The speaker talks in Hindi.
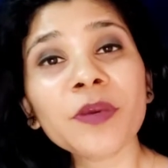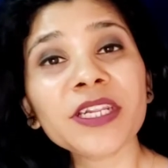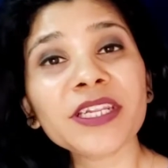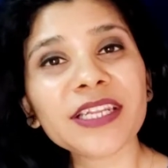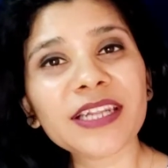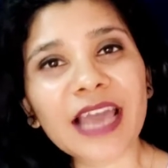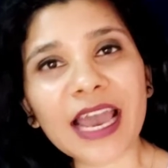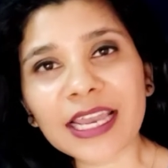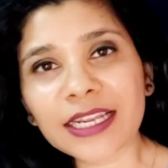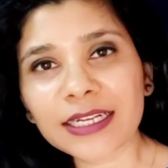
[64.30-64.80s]
पे
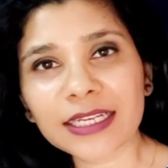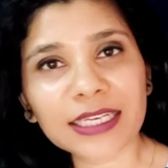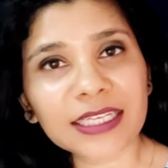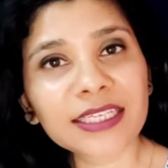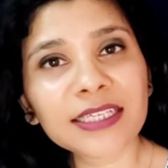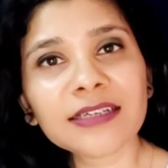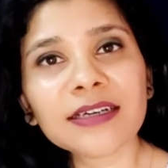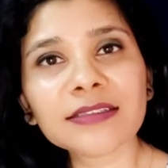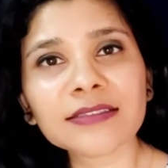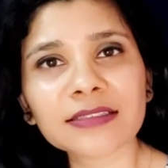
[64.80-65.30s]
रिलाई
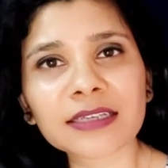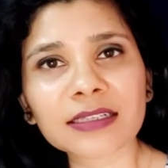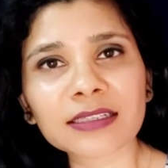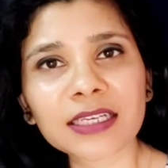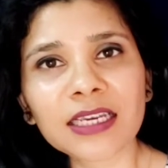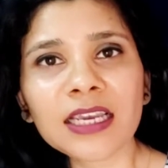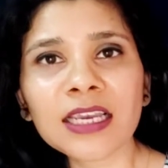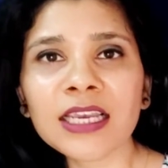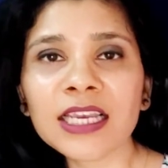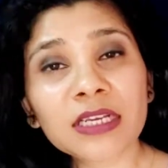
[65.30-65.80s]
नहीं कर
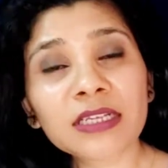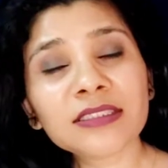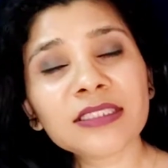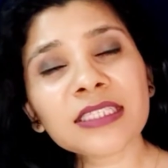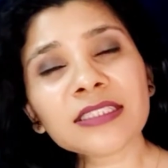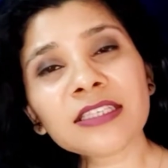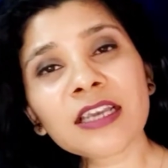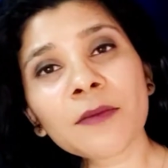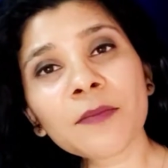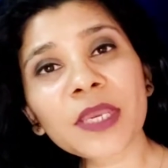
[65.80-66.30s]
सकते
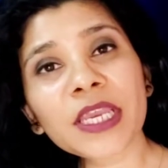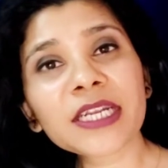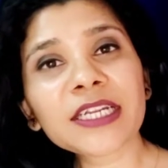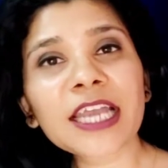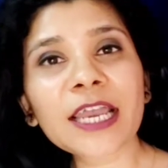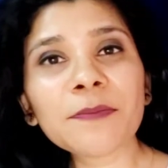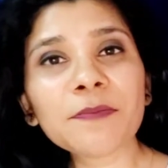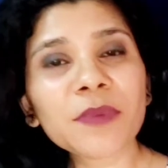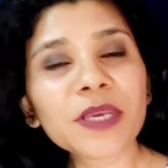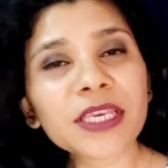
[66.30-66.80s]
जैसे हम एक
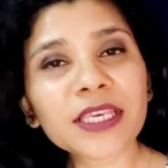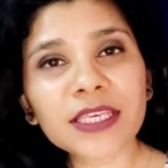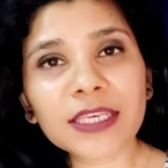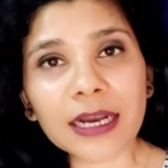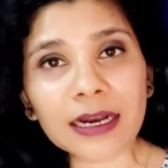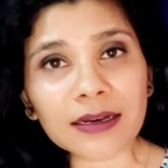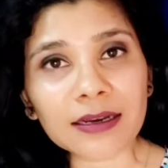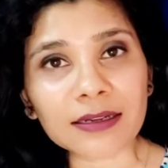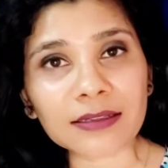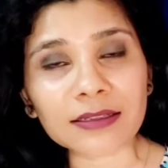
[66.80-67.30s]
टाइम पे
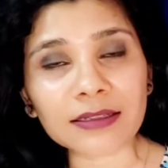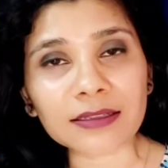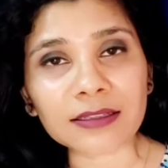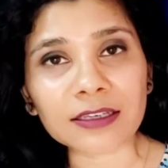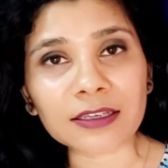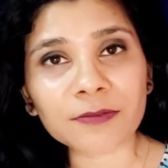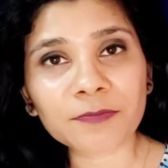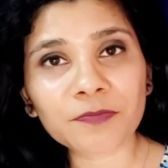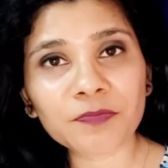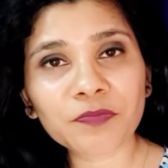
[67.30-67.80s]
किया करते थे